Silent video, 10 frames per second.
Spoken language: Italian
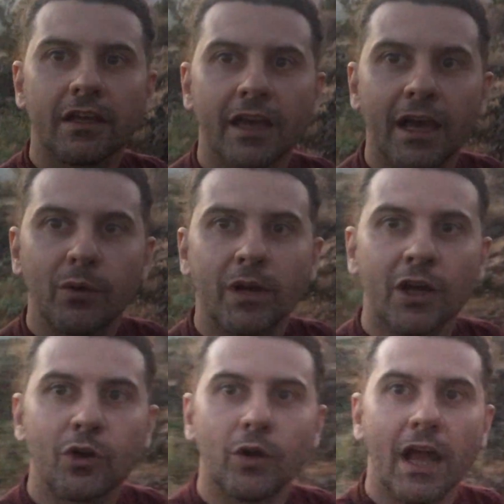è
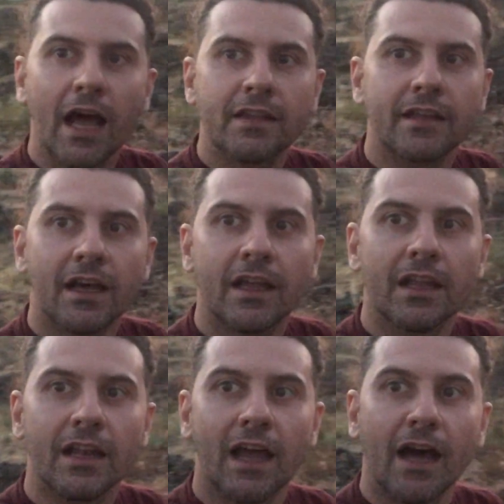una colata
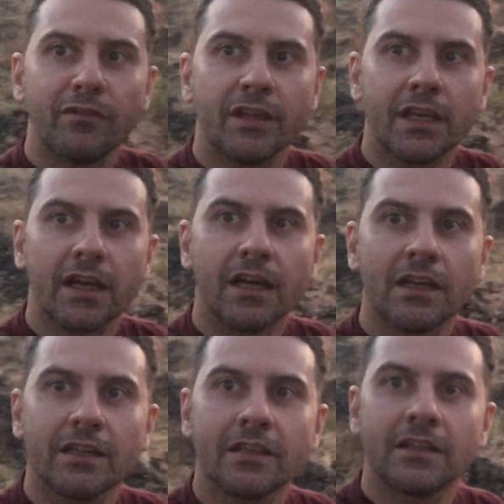lavica.
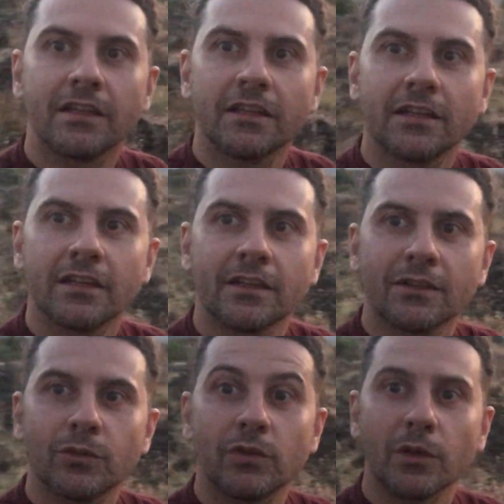
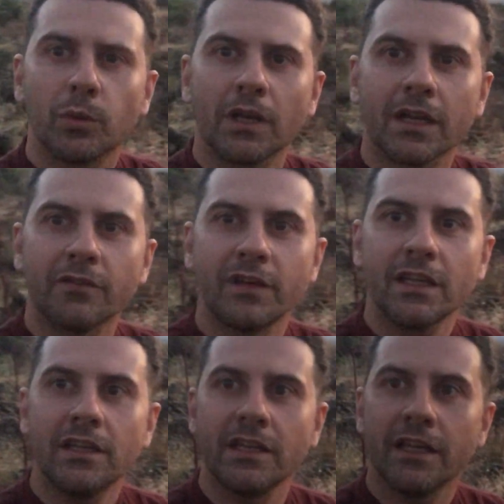Tutta quella che
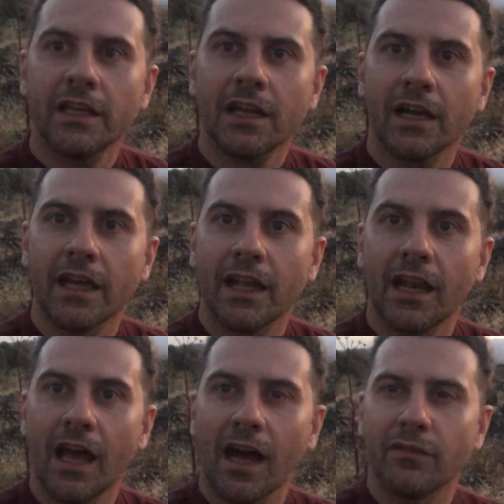vedi nera è
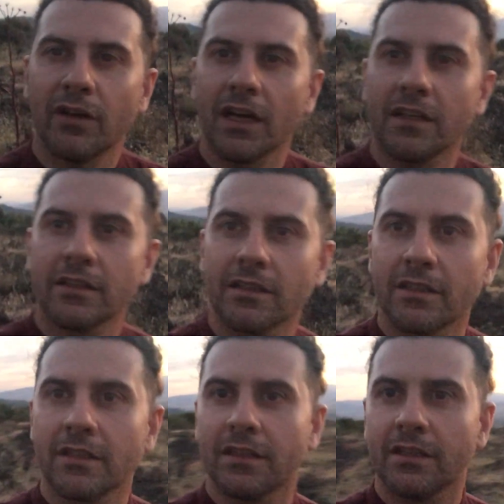lava.
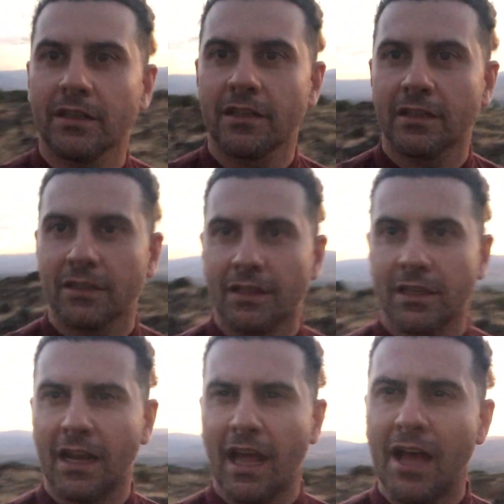
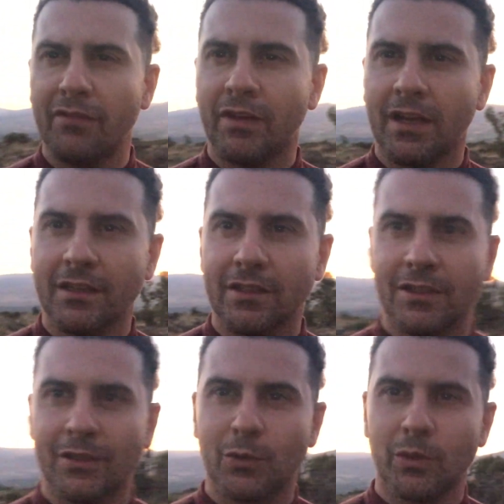Lava,
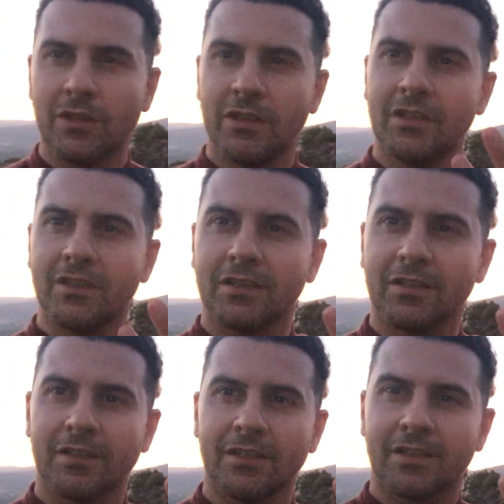quindi
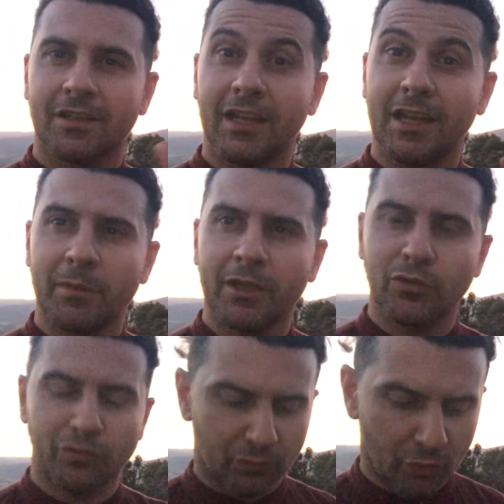
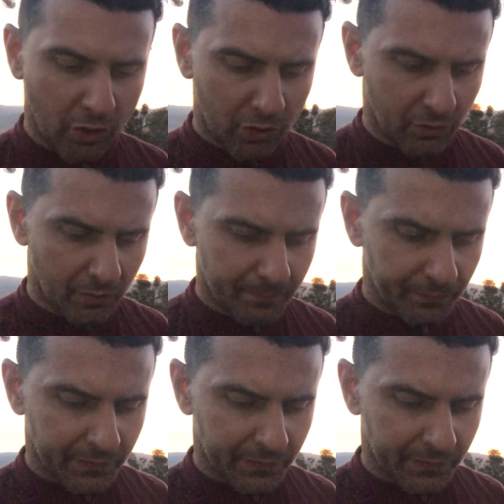elemento fuoco.